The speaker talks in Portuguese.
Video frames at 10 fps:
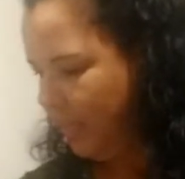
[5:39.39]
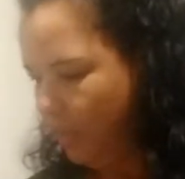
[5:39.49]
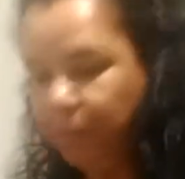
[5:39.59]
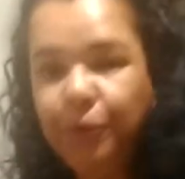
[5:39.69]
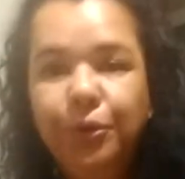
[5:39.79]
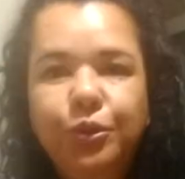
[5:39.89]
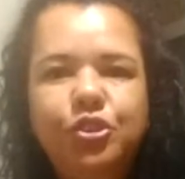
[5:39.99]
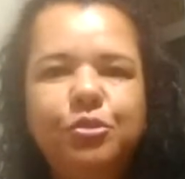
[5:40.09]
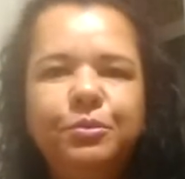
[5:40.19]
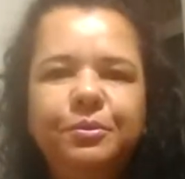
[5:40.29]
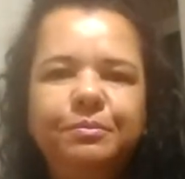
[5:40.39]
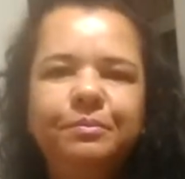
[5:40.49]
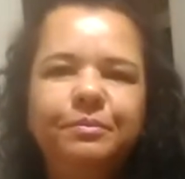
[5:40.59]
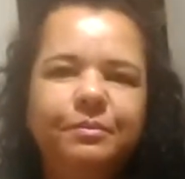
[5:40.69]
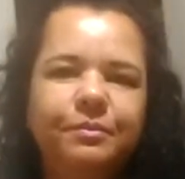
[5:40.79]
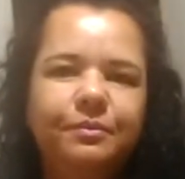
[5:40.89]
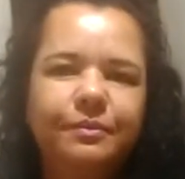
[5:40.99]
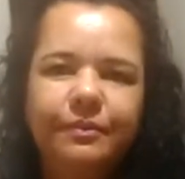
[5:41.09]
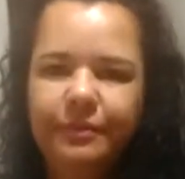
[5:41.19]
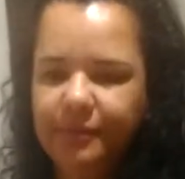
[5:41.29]
E por último,
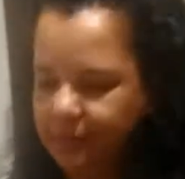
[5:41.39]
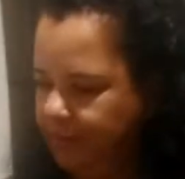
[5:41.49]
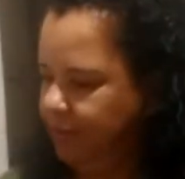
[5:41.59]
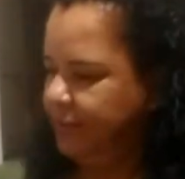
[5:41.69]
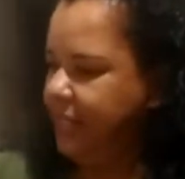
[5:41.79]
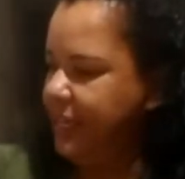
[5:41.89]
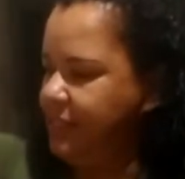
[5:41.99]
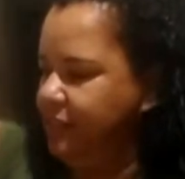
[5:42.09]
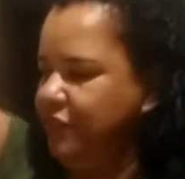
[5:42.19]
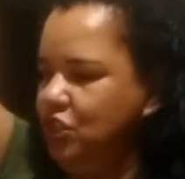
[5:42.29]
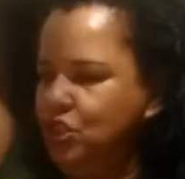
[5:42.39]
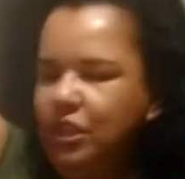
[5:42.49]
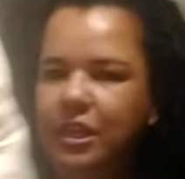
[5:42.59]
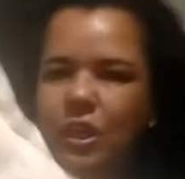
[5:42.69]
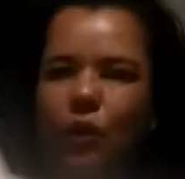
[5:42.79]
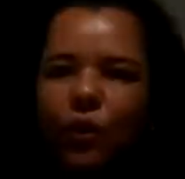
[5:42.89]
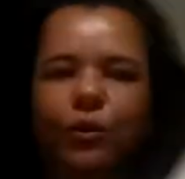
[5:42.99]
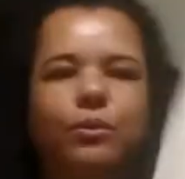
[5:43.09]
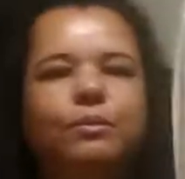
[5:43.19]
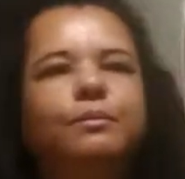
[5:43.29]
tem esse vestido aqui
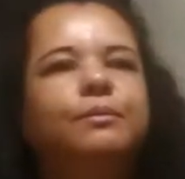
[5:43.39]
longo.